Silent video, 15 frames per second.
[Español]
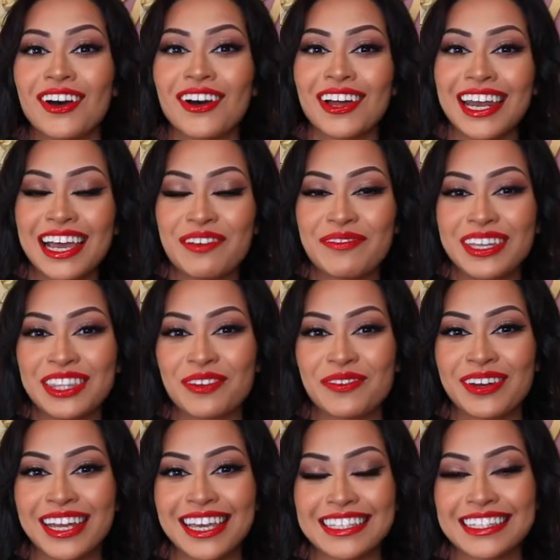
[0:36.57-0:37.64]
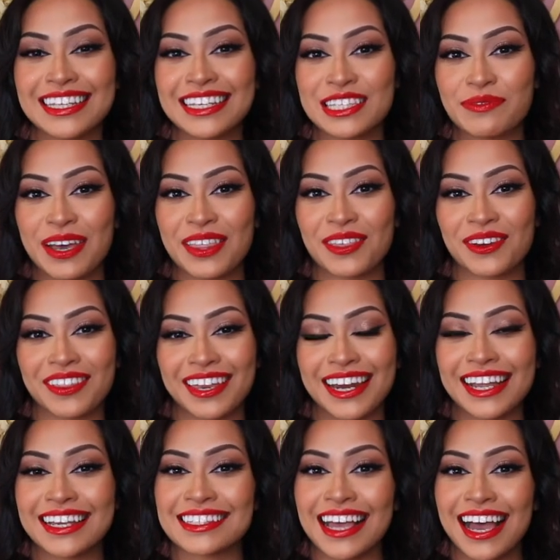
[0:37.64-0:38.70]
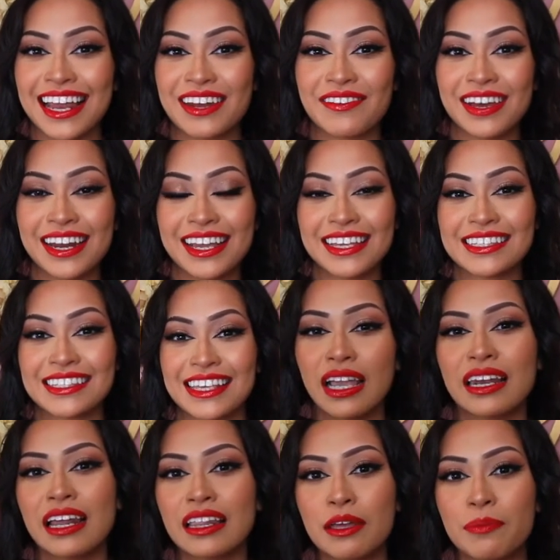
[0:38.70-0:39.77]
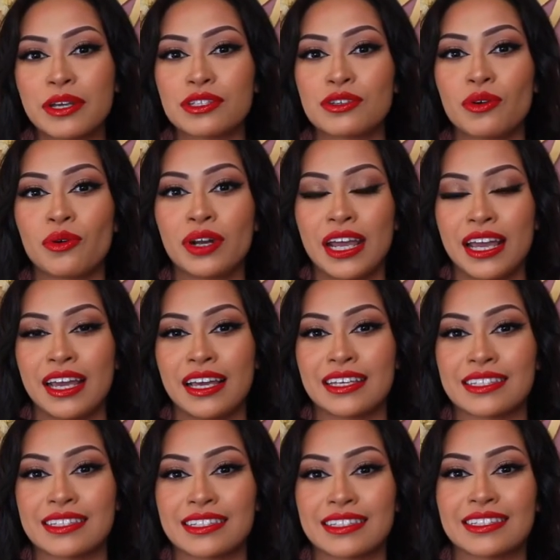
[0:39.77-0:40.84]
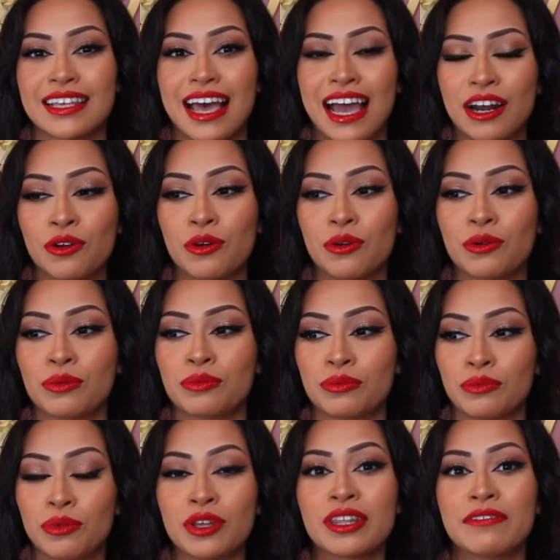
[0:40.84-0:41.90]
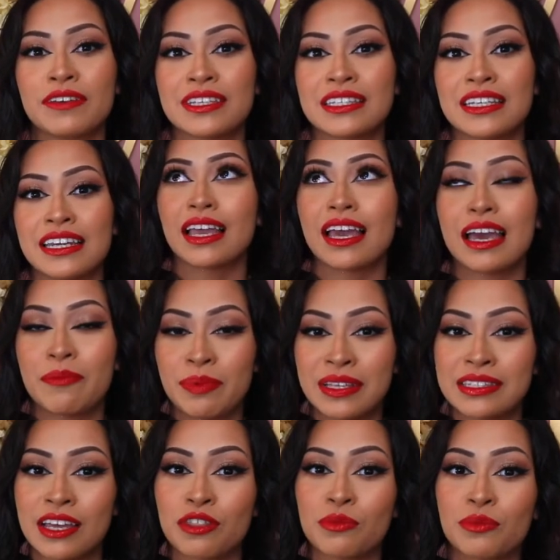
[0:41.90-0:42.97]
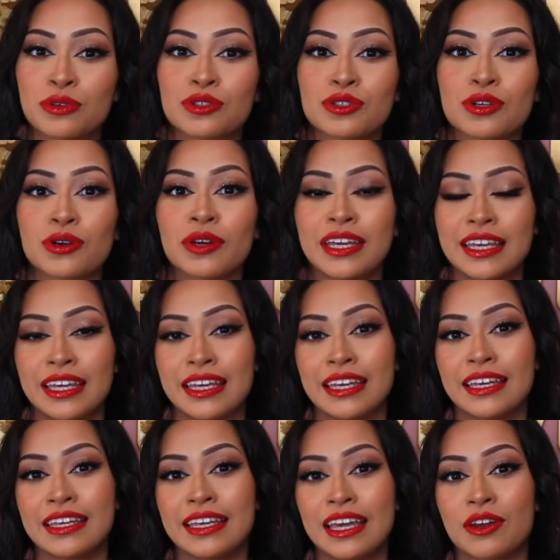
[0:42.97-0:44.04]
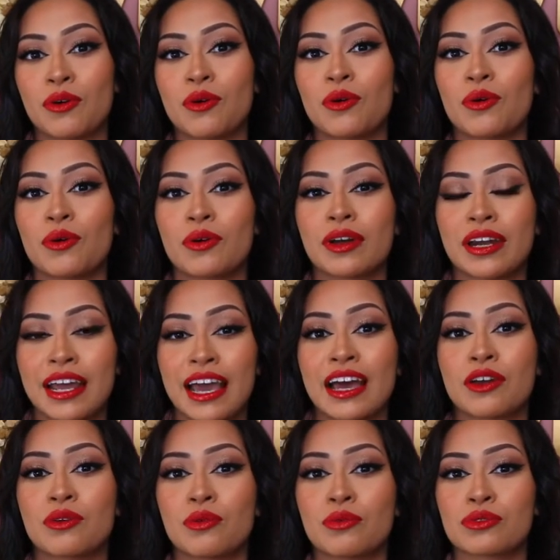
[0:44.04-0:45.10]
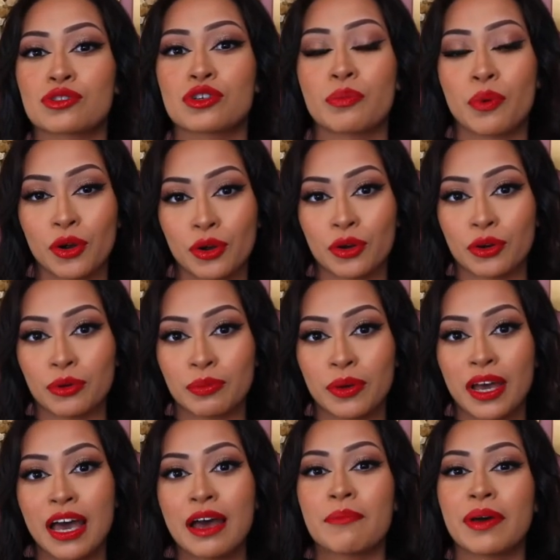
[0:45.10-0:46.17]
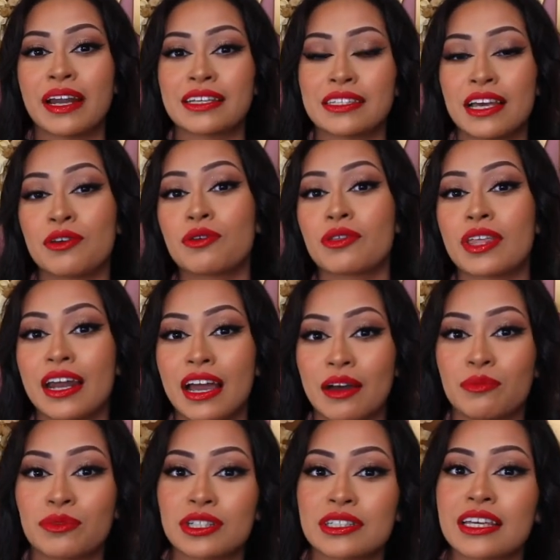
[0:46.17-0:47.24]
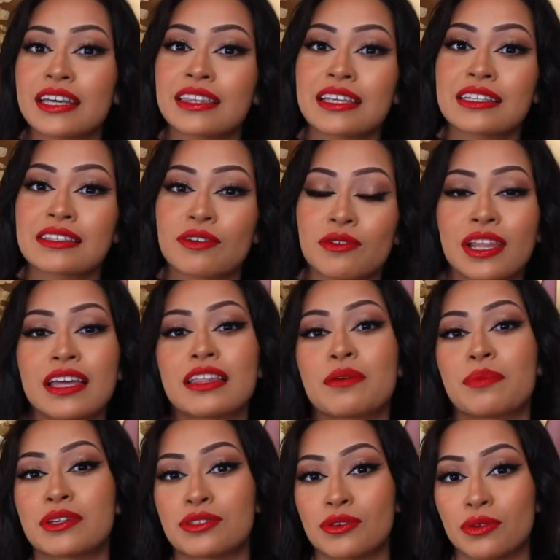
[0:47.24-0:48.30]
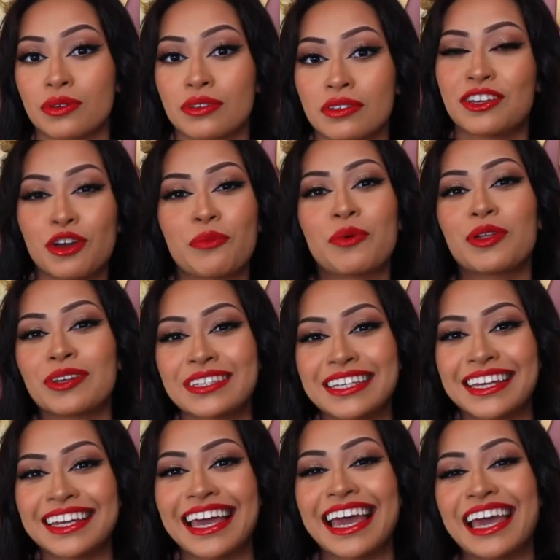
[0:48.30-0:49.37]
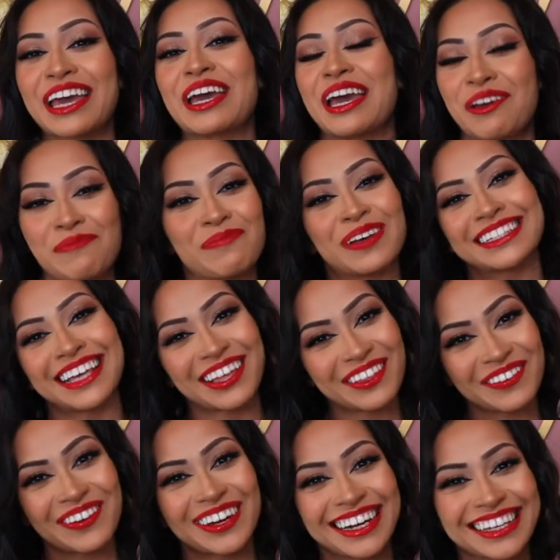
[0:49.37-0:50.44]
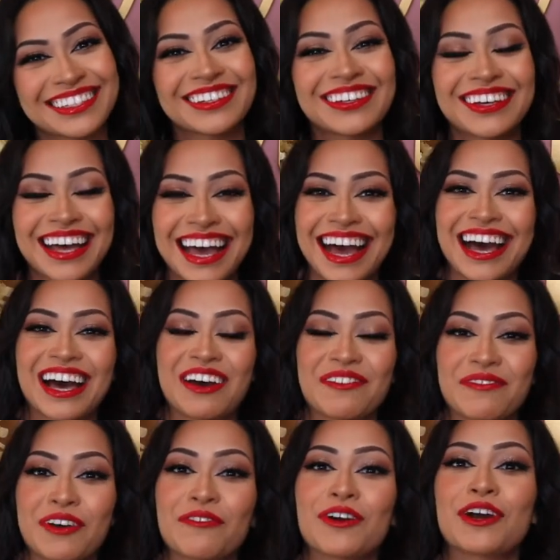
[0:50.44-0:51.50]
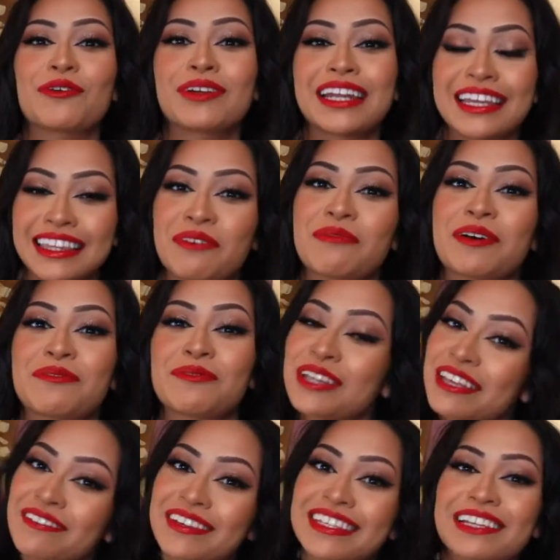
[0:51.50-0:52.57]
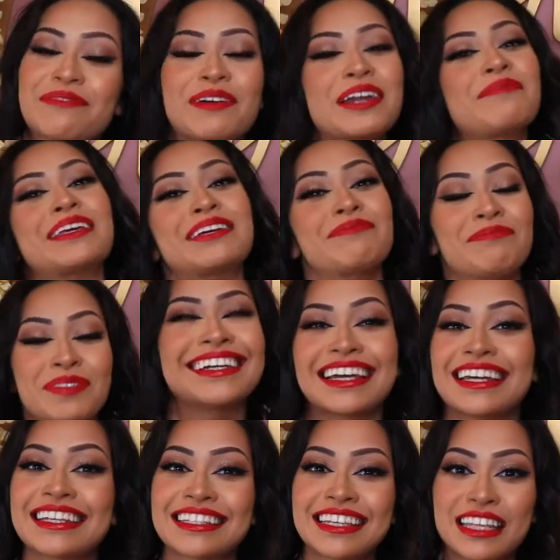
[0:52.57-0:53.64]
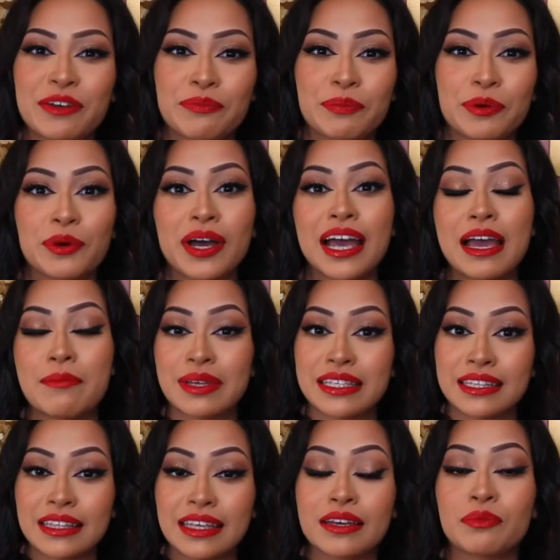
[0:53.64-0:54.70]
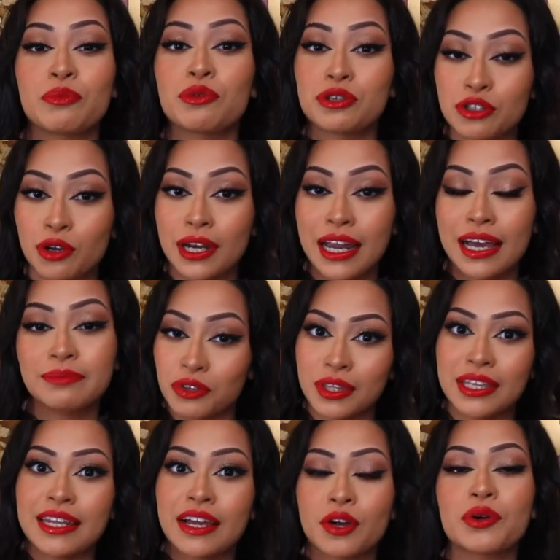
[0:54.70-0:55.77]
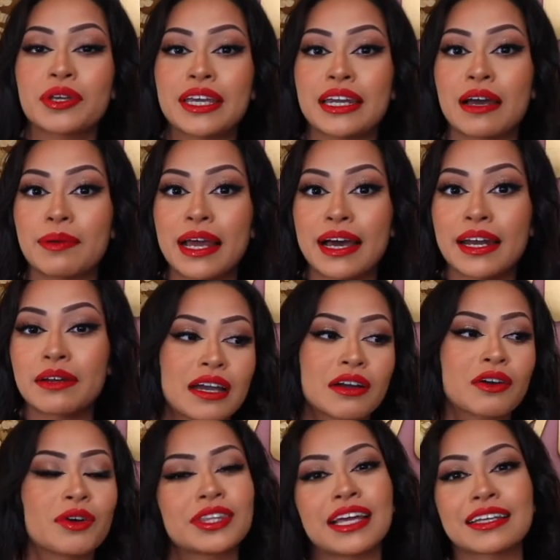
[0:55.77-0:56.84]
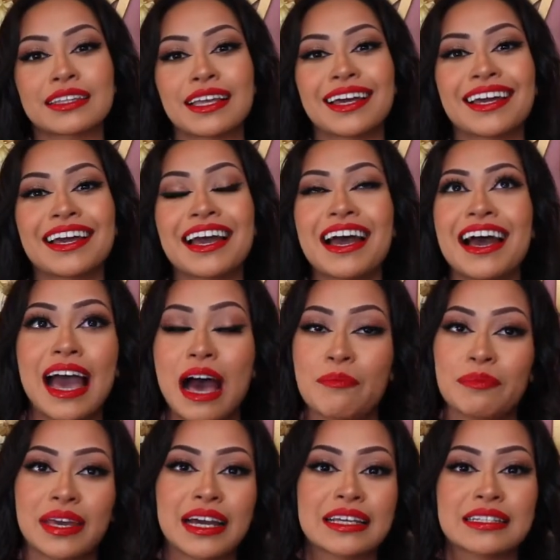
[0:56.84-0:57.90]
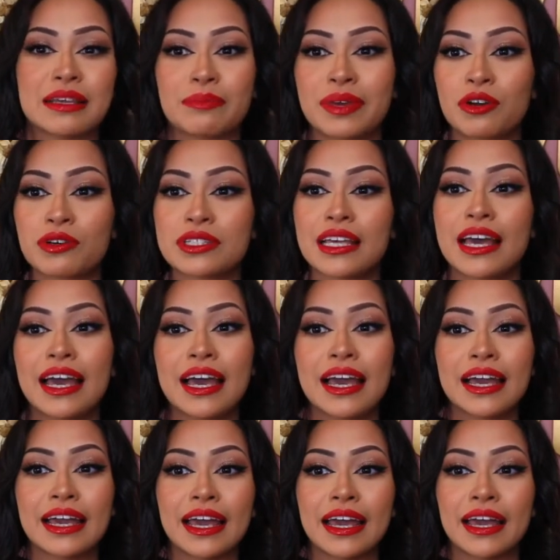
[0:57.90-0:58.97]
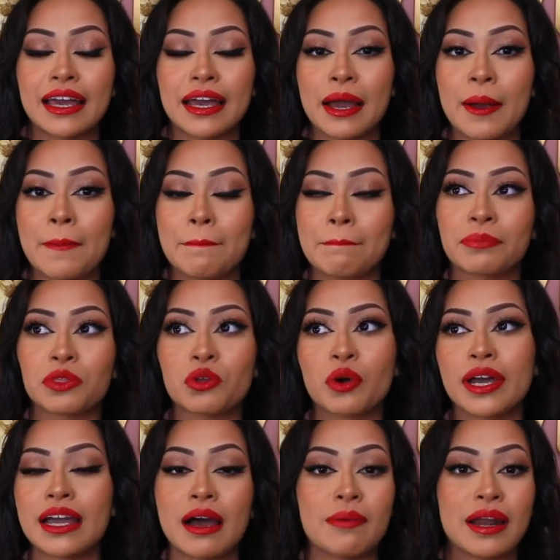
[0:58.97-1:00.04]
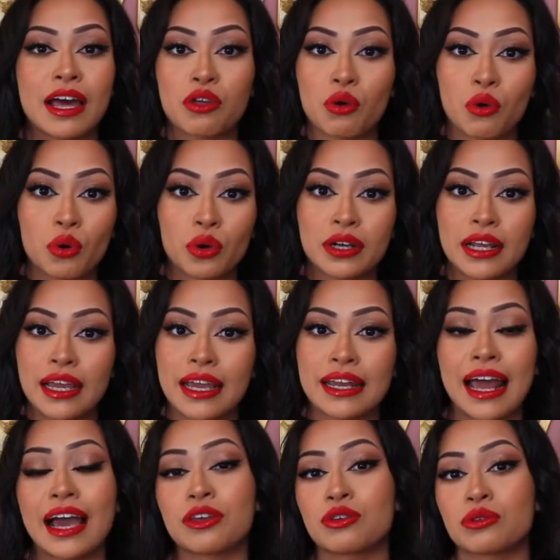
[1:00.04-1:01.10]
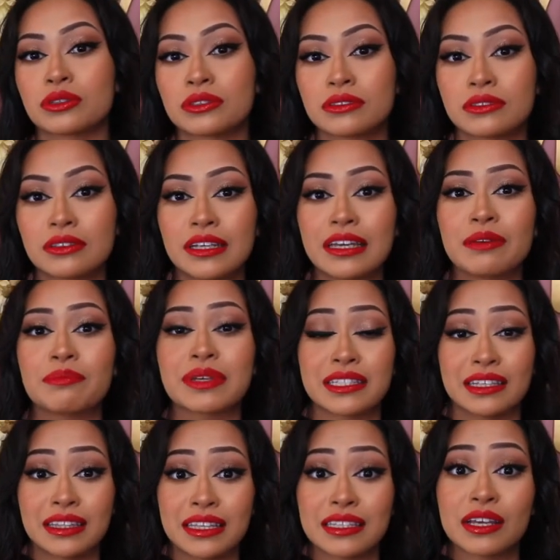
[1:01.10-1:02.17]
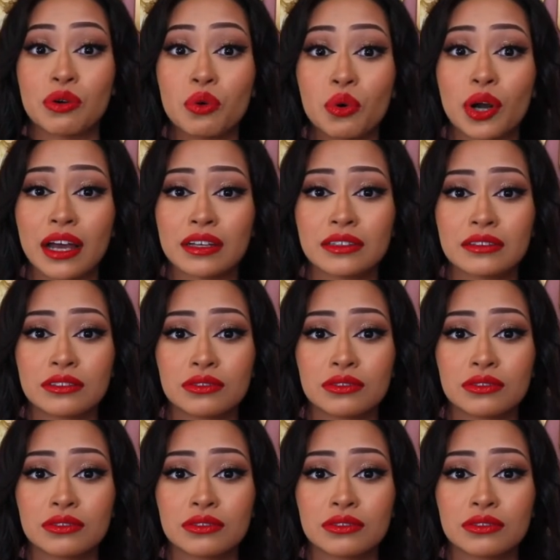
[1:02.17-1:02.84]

Hola, mi nombre es Lisbeth Rodríguez Álvarez. La depresión es algo muy difícil. He pensado mucho y quiero crear un support group para así ayudar a muchas gentes con la depresión. Yo puedo decir que he pasado por eso, fue una etapa muy difícil para mí. En ese tiempo me sentí muy sola, no tenía con quién hablar. Contacté amigas, amigos que no he hablado con en años y me sentí segura.